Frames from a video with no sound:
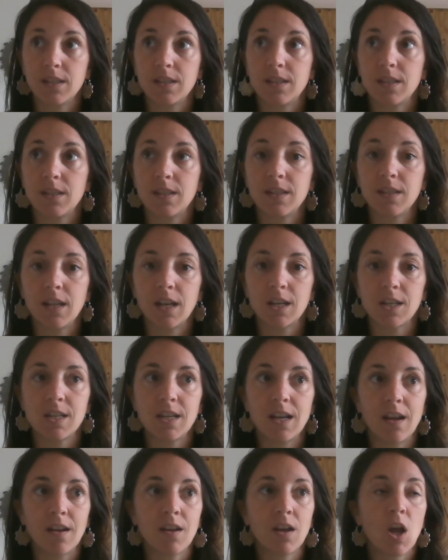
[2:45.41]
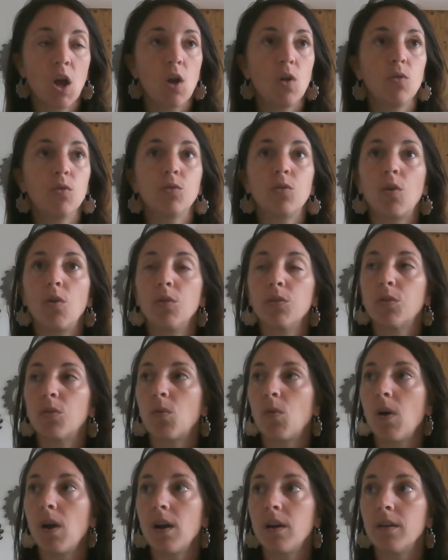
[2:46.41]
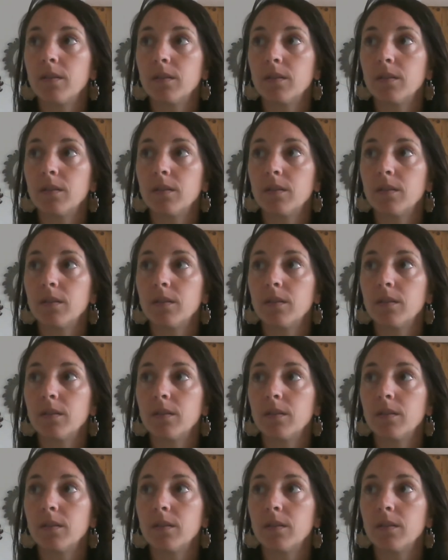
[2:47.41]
ces énergies-là, le 33,